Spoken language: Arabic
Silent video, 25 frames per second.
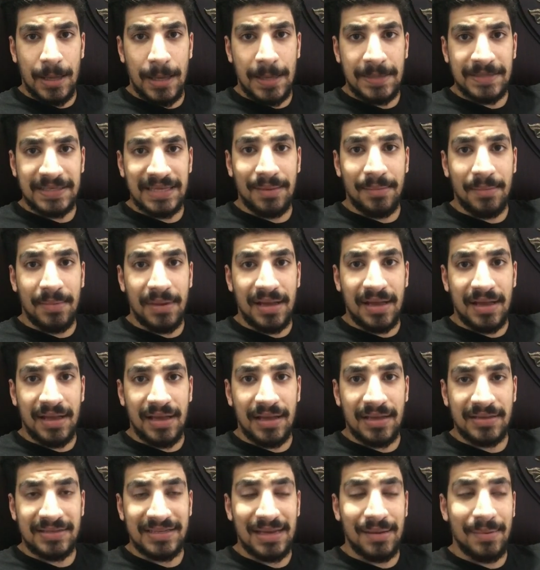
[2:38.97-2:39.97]
زي
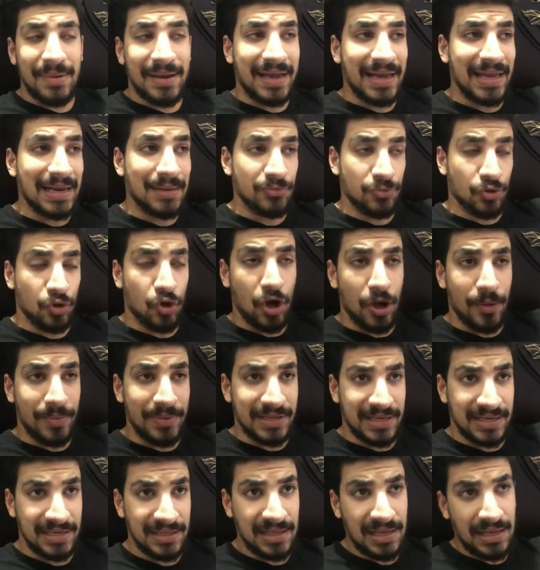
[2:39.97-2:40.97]
ما زي ما كلمتكم قبل
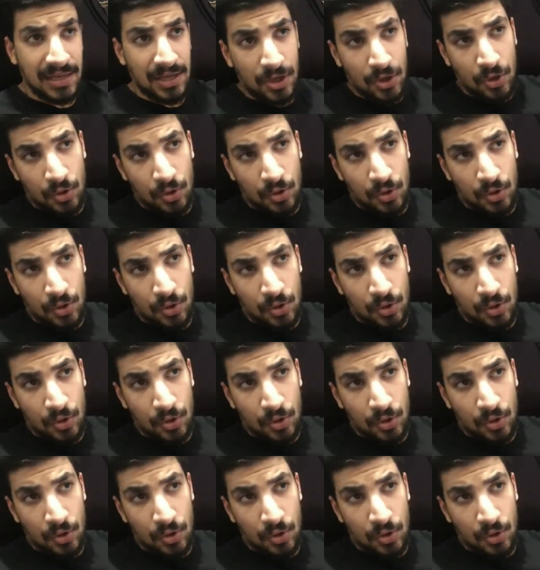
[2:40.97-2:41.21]
كده